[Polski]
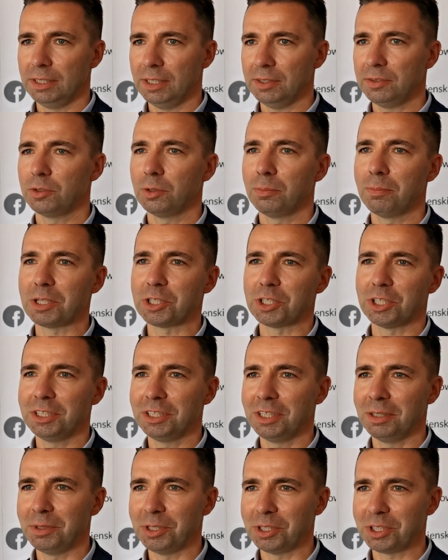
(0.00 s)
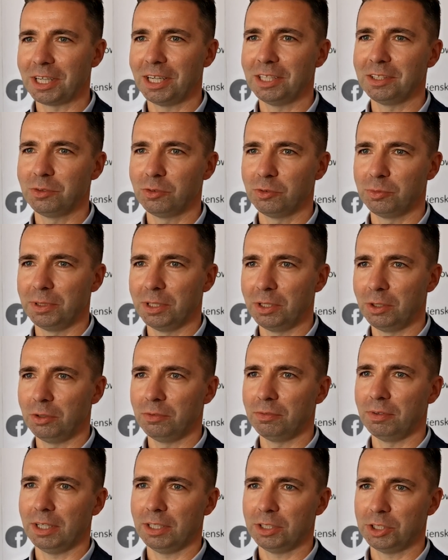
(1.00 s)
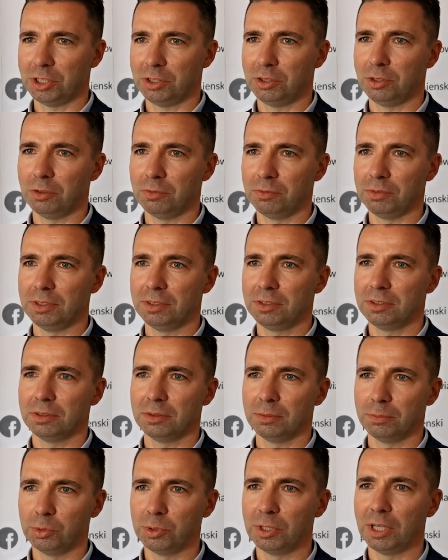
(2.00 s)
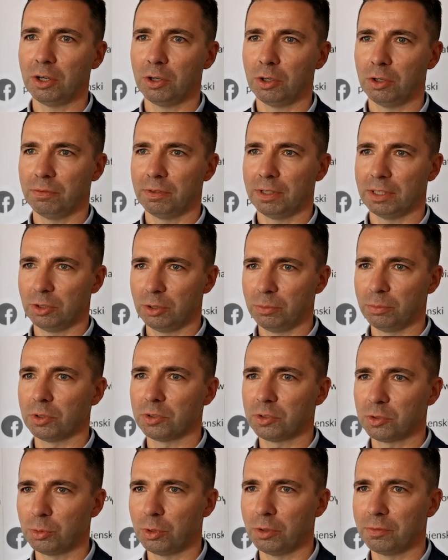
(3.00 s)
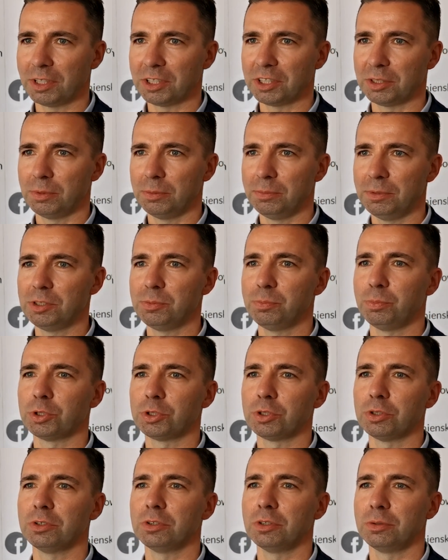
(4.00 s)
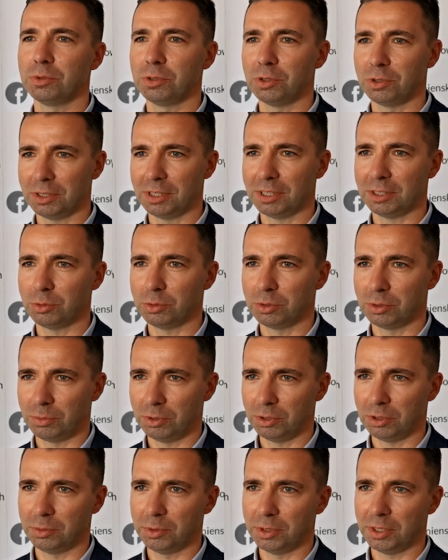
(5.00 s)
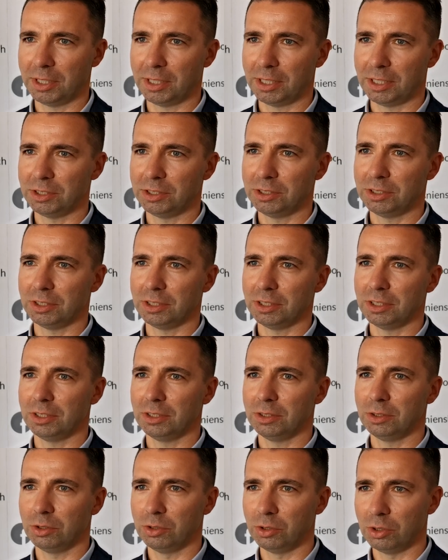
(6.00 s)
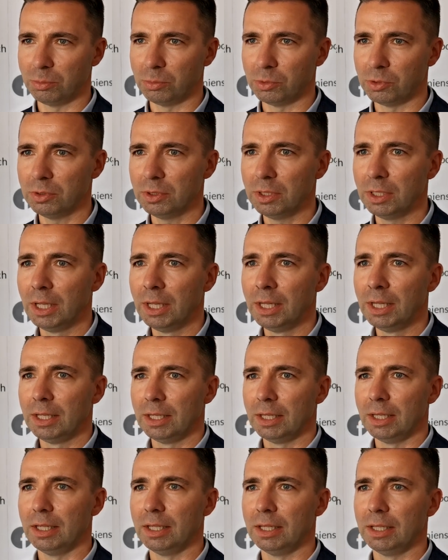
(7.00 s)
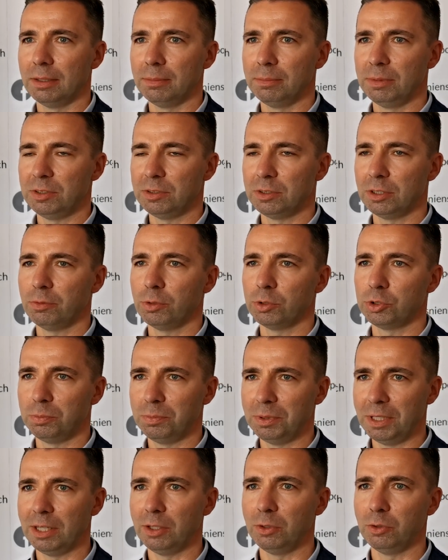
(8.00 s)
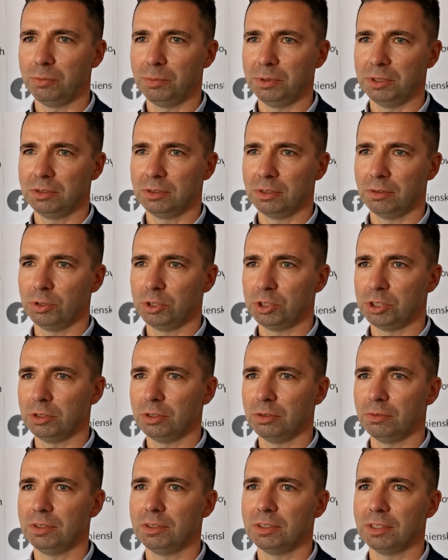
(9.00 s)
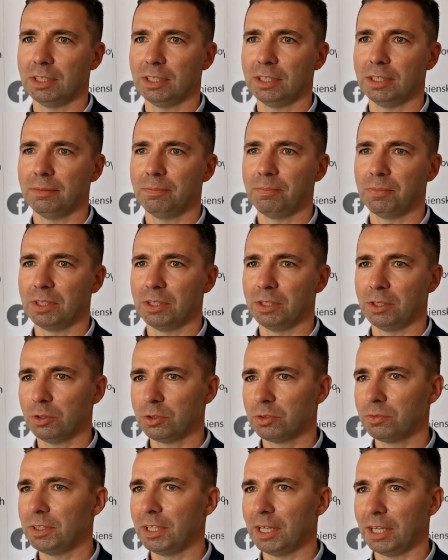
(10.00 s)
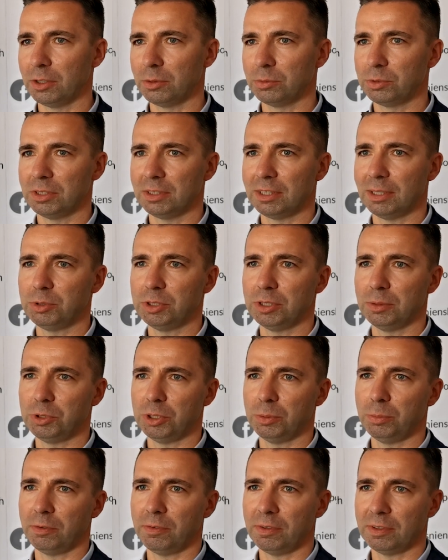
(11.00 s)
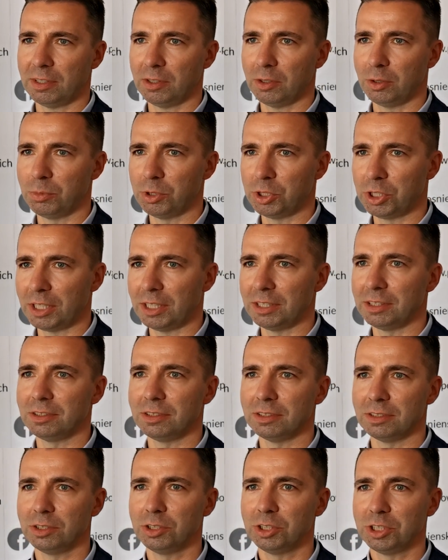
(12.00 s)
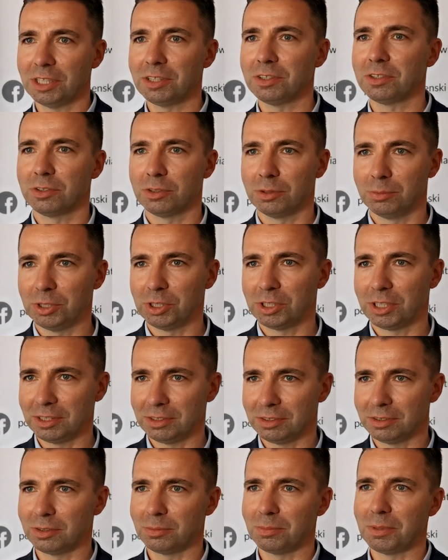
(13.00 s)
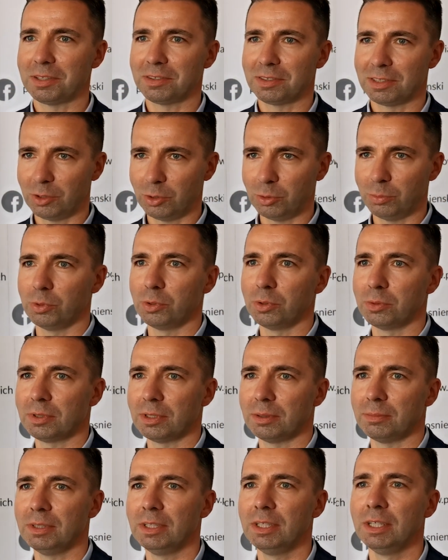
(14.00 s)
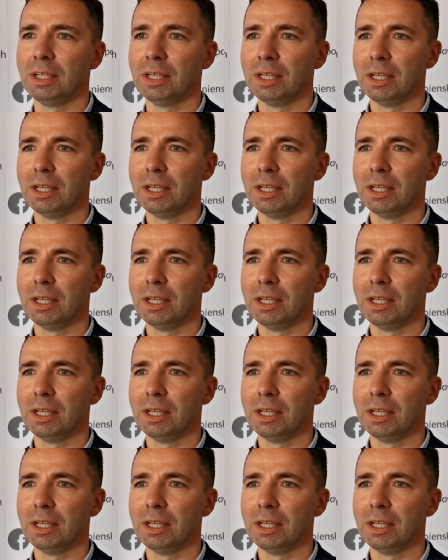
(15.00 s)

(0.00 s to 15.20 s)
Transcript: Jest to marzenie mieszkańców Bielowa, Czetowic, Budachowa, Dobrosłowia, żeby mieć porządną drogę, którą mogą dojechać e, do domu. E, miejscowość Bielu, miejscowość Czetowice e, rozwijają się, tam się przeprowadzają mieszkańcy, często mieszkańcy z miasta kupują tam